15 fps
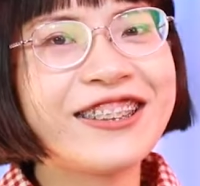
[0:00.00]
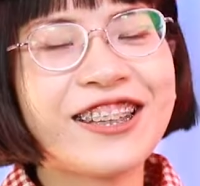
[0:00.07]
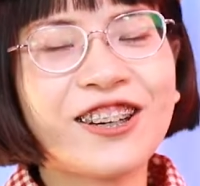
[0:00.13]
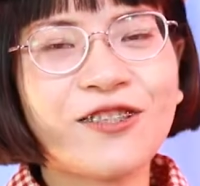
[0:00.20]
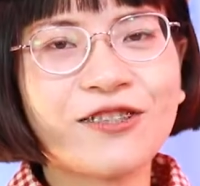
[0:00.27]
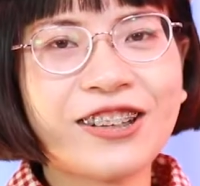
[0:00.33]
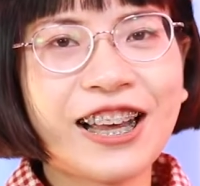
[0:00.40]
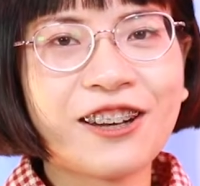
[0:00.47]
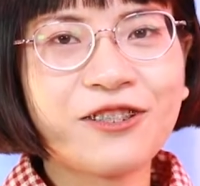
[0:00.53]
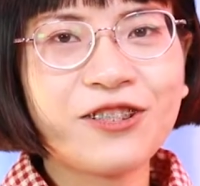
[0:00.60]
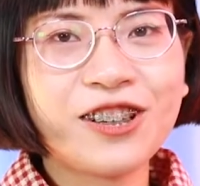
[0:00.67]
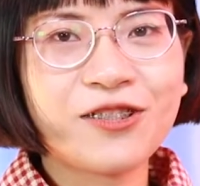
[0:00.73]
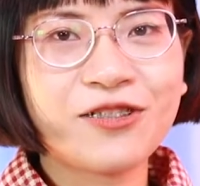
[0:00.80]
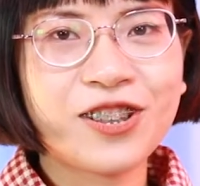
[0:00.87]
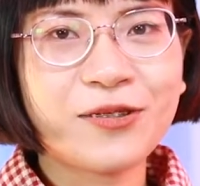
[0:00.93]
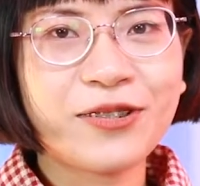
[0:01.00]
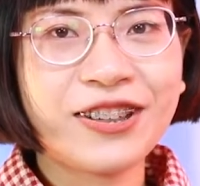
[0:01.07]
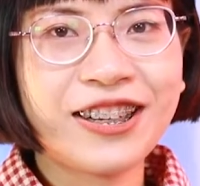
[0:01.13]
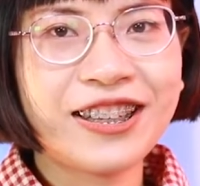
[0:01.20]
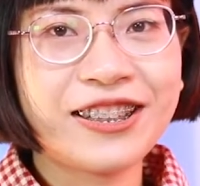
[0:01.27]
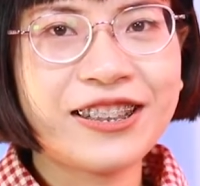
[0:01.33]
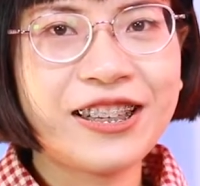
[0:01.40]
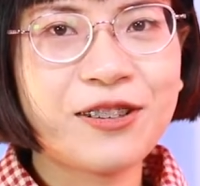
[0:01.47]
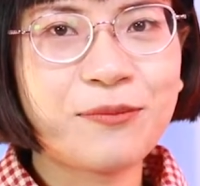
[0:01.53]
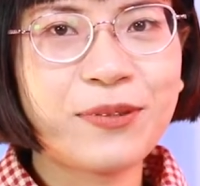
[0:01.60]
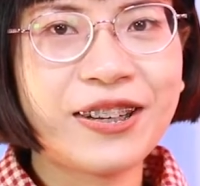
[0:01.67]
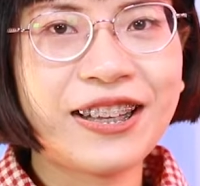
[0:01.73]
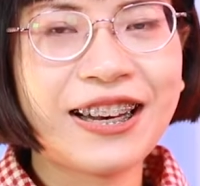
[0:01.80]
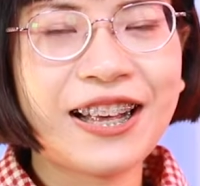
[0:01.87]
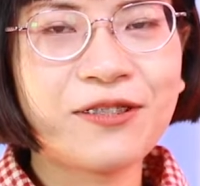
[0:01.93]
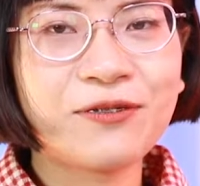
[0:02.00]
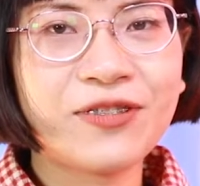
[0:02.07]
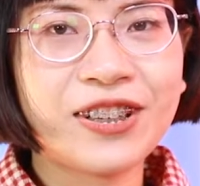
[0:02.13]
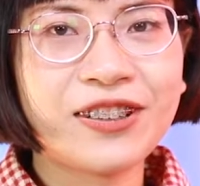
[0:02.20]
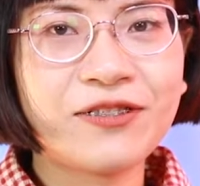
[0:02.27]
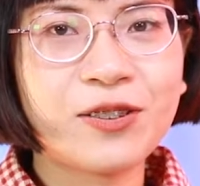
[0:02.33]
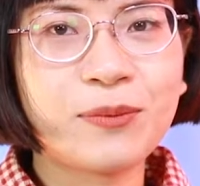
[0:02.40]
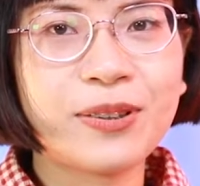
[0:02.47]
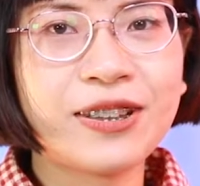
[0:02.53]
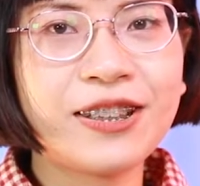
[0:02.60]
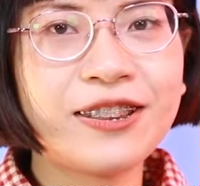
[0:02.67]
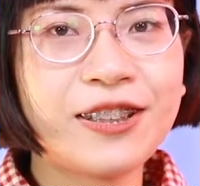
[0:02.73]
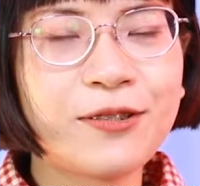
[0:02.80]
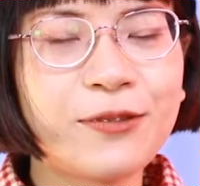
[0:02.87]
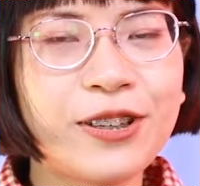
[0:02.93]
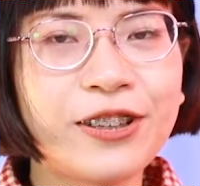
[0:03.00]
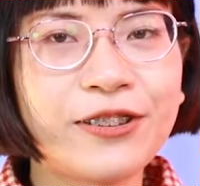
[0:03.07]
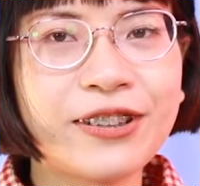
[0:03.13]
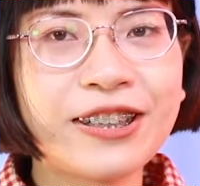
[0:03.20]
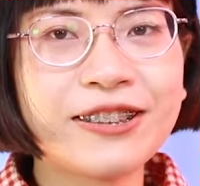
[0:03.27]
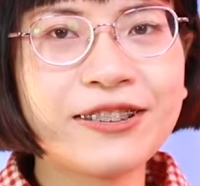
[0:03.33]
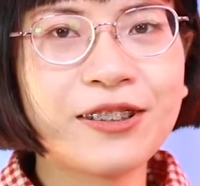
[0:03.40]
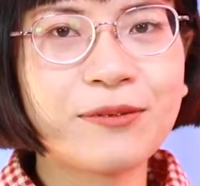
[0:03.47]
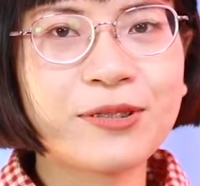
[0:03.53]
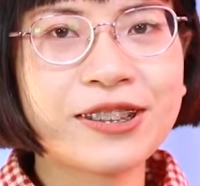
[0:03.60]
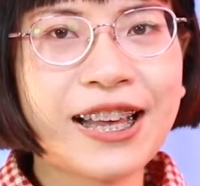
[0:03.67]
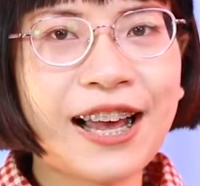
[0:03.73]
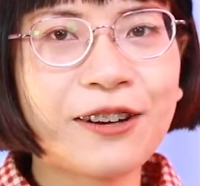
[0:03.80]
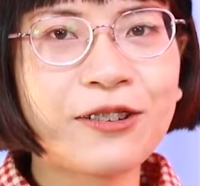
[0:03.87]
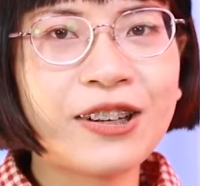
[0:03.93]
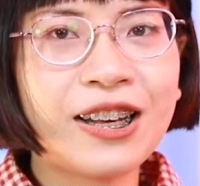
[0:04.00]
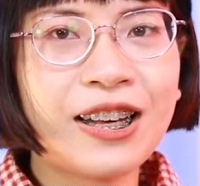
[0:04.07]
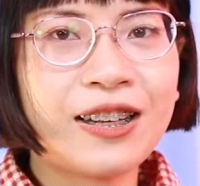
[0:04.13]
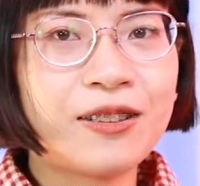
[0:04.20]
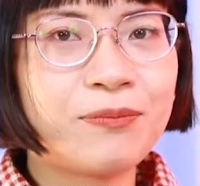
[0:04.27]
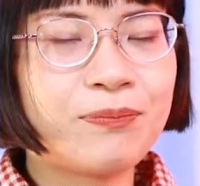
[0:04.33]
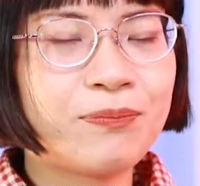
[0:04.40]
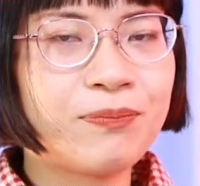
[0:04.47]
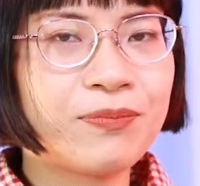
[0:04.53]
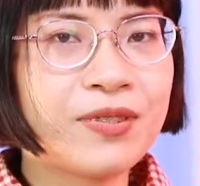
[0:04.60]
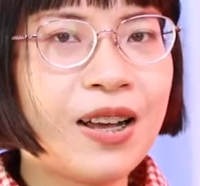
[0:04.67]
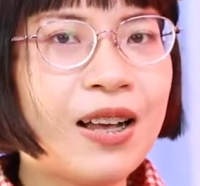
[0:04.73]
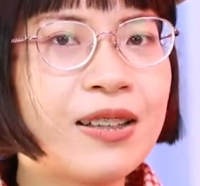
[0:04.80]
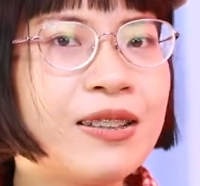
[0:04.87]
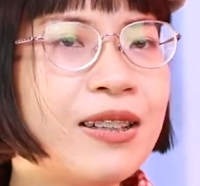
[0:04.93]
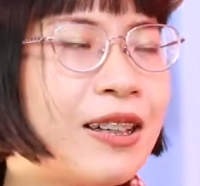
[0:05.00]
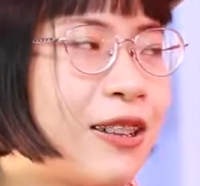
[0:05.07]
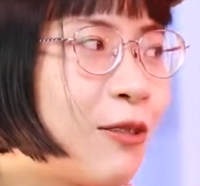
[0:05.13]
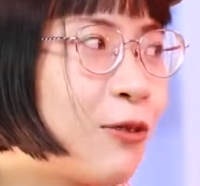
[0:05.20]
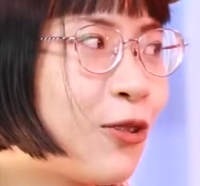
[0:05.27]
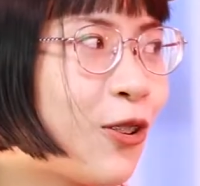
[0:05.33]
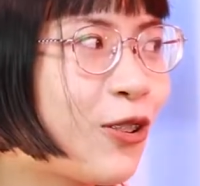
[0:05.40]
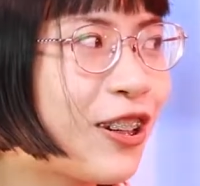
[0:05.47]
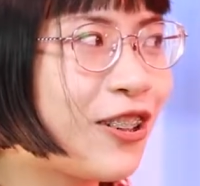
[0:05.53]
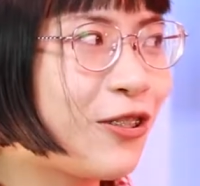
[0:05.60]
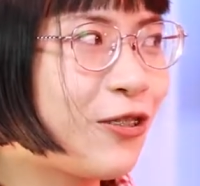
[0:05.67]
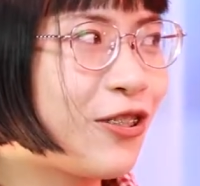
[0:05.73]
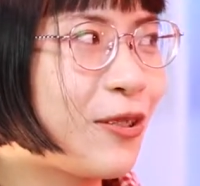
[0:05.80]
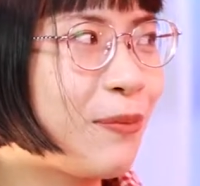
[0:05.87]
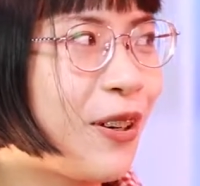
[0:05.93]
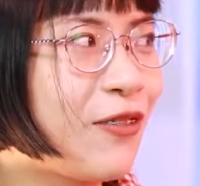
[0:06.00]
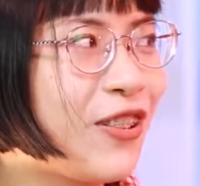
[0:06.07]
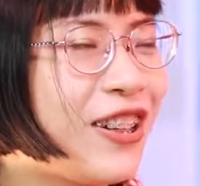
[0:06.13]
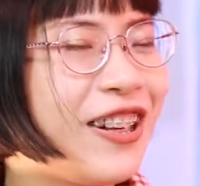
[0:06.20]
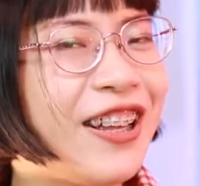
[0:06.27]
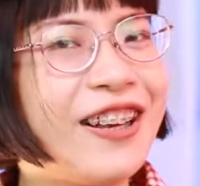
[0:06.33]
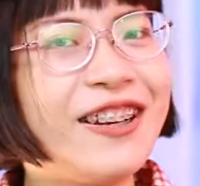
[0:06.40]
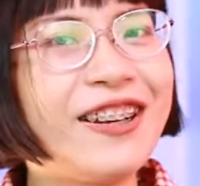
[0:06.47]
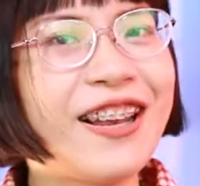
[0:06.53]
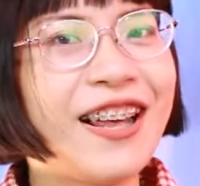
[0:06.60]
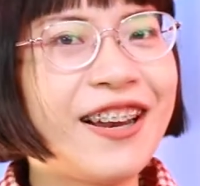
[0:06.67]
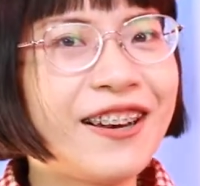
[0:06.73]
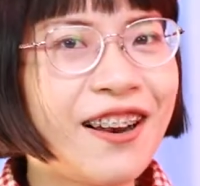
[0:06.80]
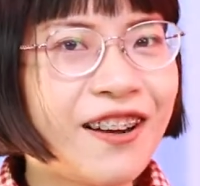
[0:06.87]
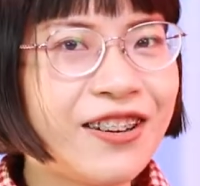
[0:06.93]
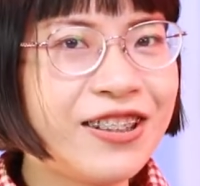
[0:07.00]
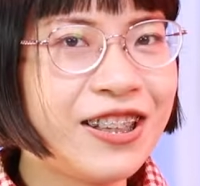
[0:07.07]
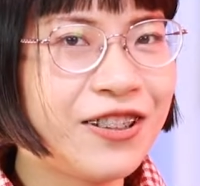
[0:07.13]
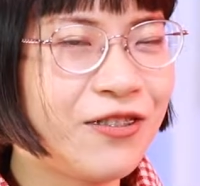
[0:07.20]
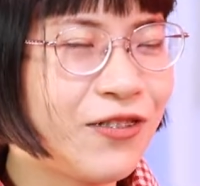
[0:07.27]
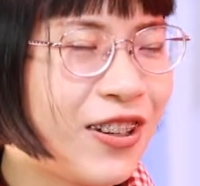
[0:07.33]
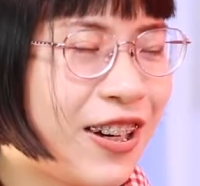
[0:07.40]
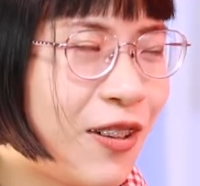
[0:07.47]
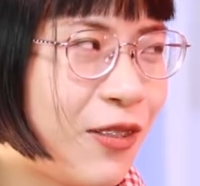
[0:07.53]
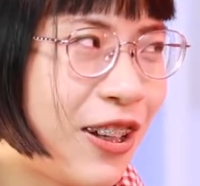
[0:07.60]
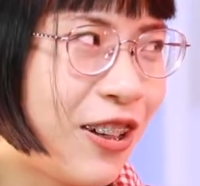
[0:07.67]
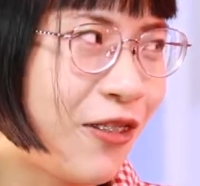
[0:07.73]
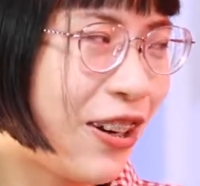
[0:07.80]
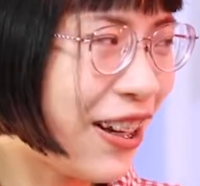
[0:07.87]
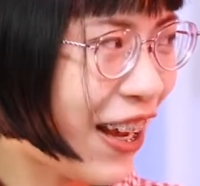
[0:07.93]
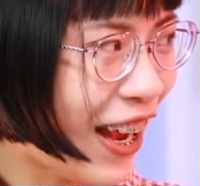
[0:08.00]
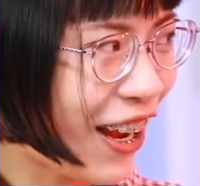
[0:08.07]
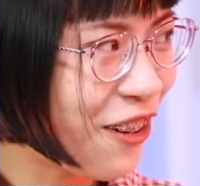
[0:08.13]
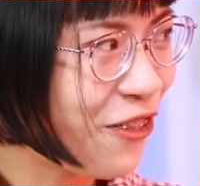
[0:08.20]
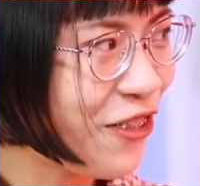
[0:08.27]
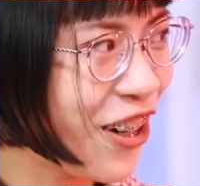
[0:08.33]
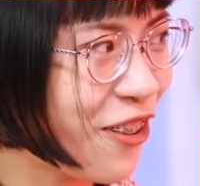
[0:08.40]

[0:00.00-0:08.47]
cho độc giả của A Family Mình là Lan Vi và mình thích tìm hiểu các chòm sao uhm, Hình như là trong số này Trúc sẽ mời Vi đến để nói gì về năm 2022 đúng